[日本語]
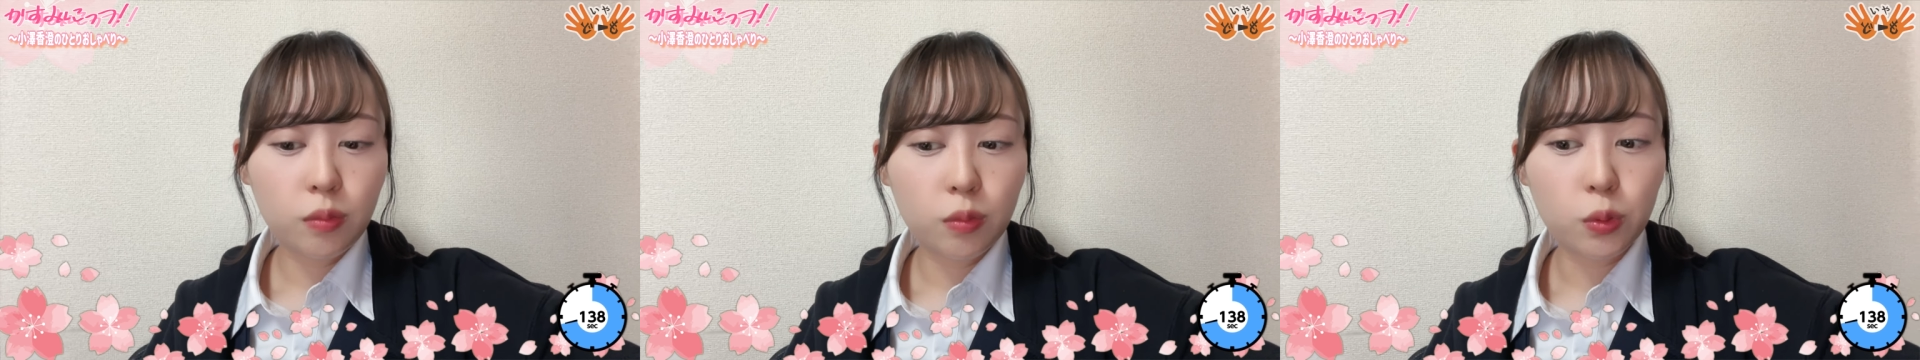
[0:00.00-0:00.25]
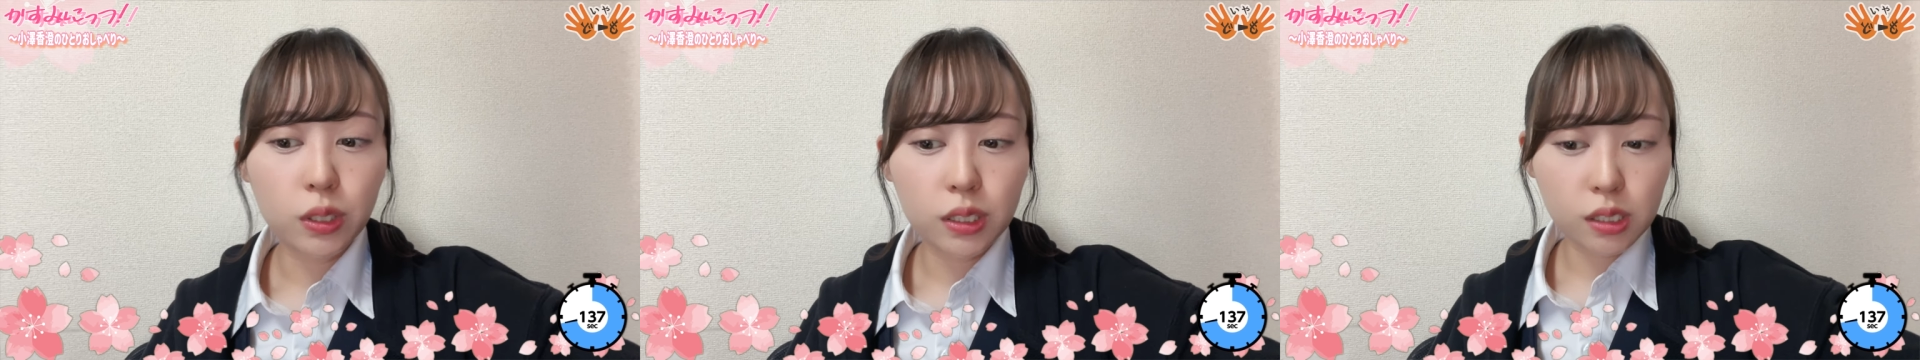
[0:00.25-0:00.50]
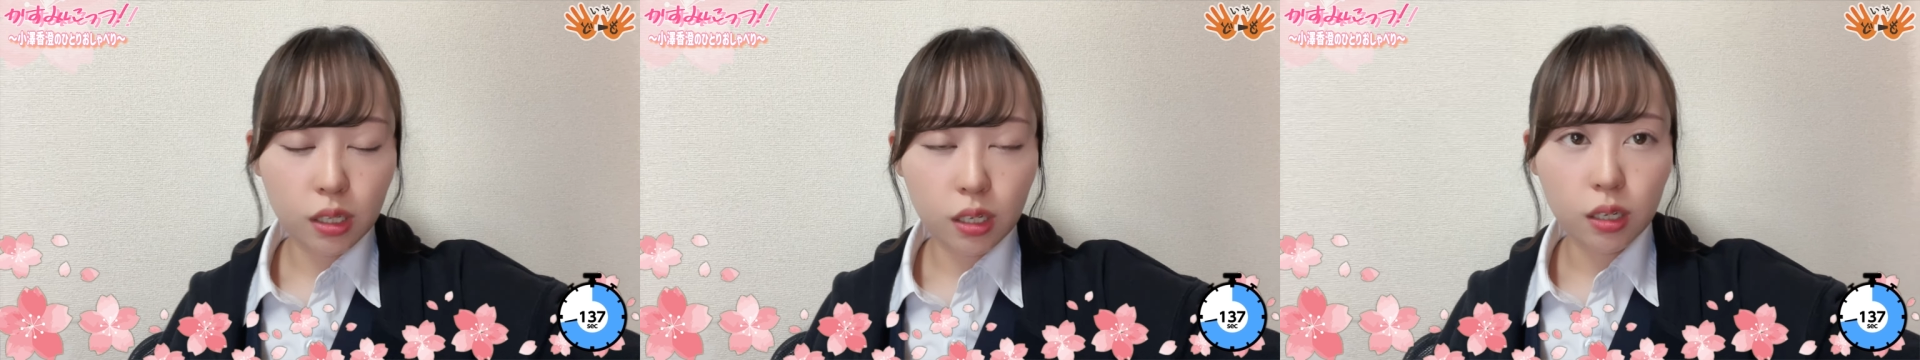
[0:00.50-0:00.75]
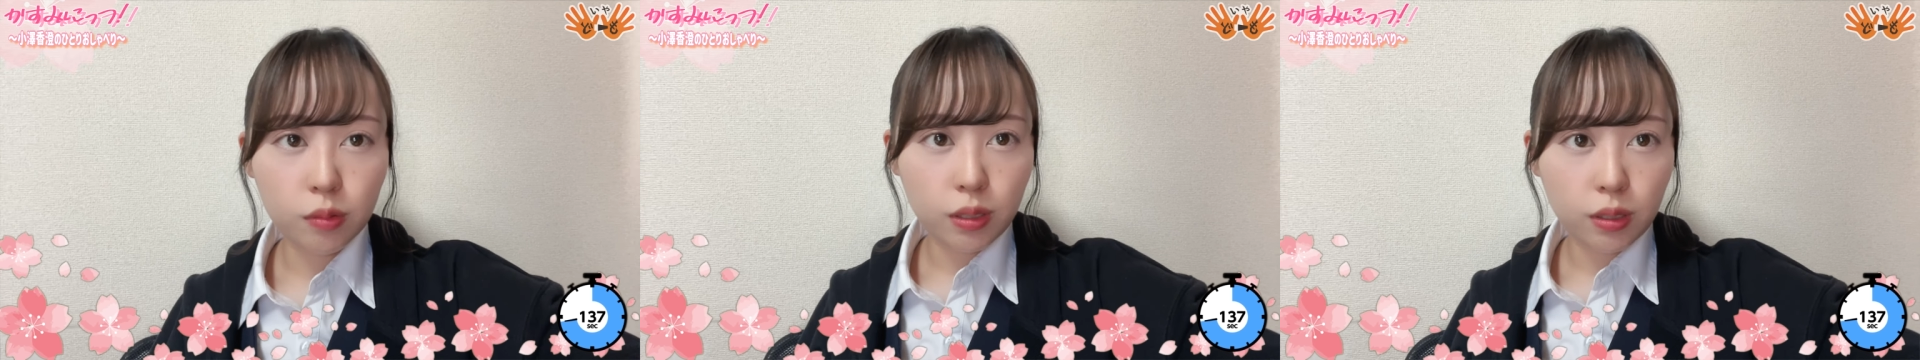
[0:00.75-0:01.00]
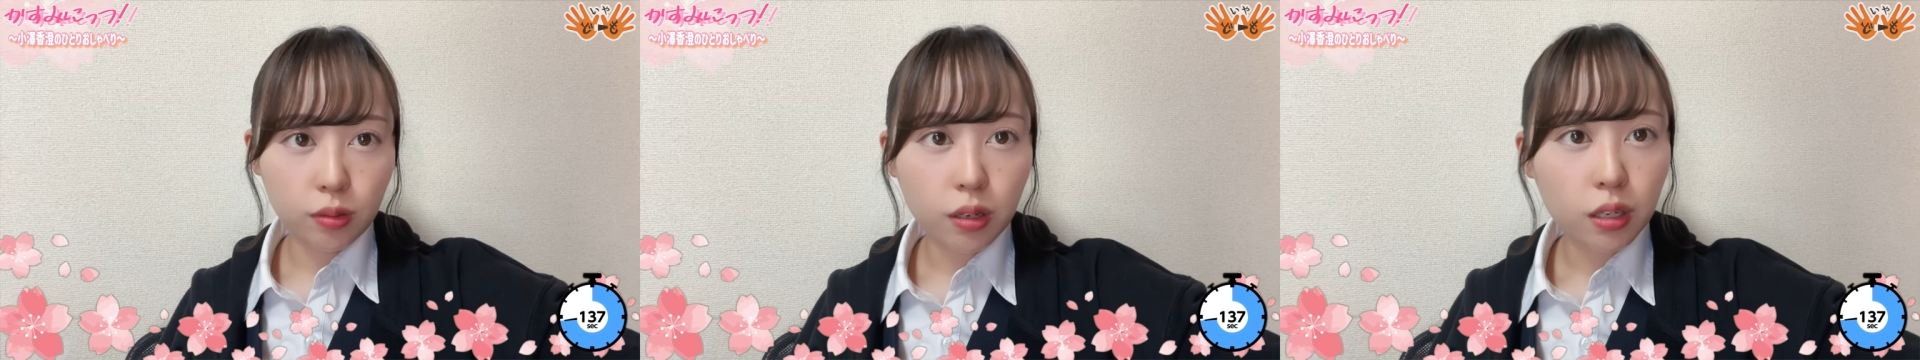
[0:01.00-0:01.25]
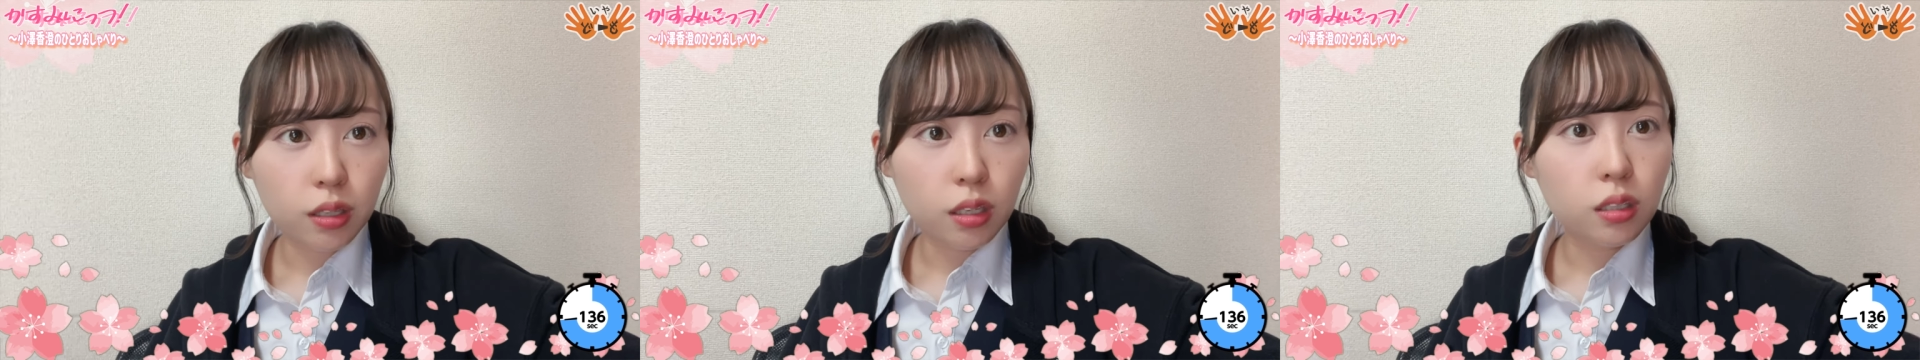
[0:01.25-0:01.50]
もう私からビール
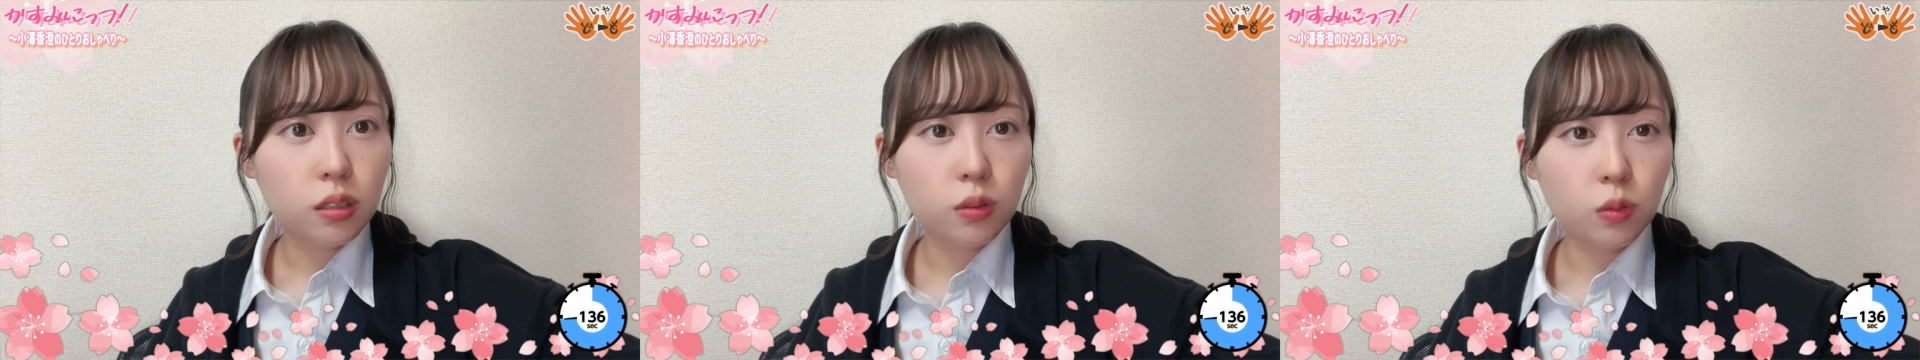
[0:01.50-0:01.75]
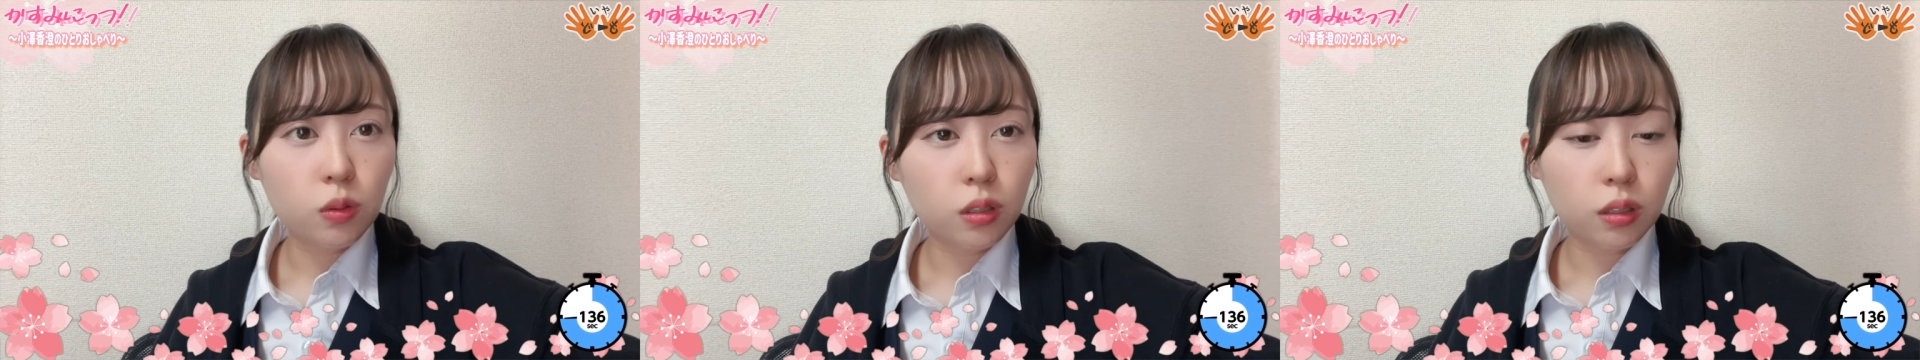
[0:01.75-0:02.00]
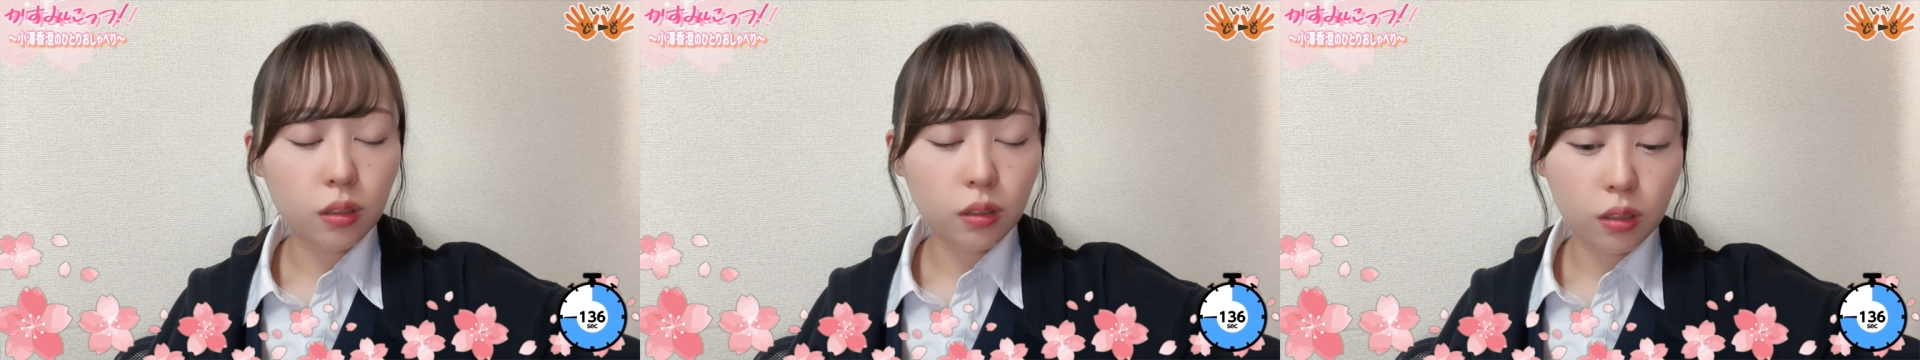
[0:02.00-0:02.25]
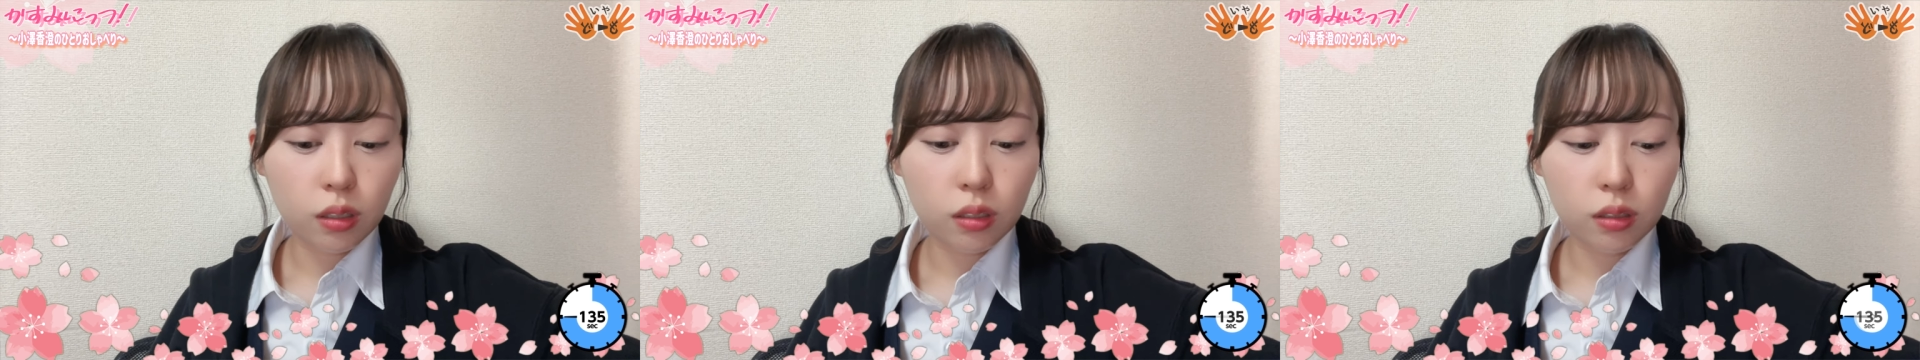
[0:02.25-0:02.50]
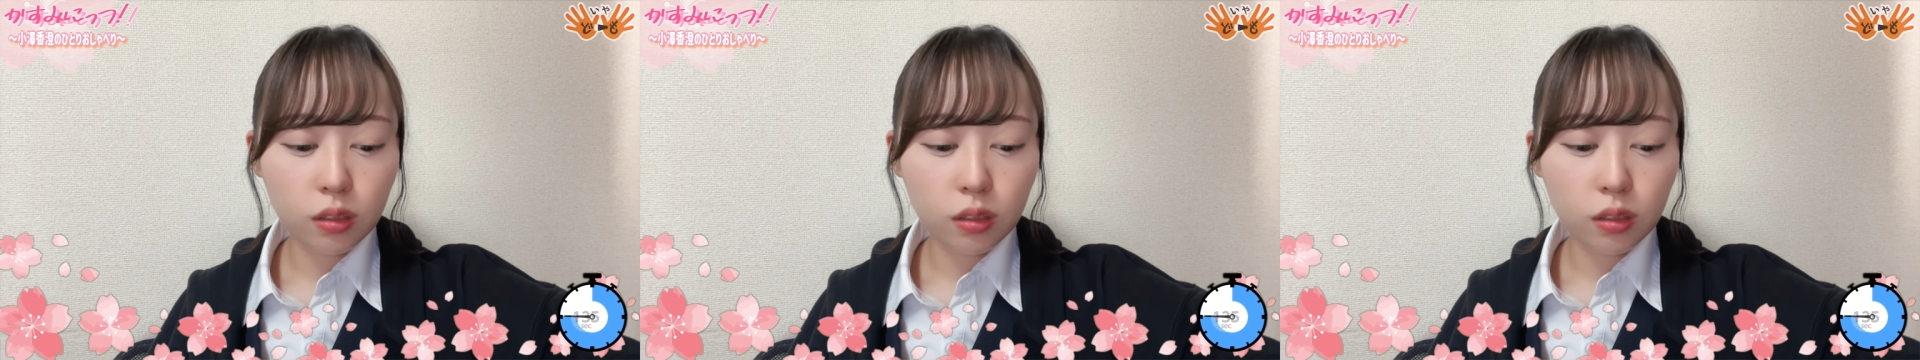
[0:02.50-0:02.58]
買いたいっていう方がね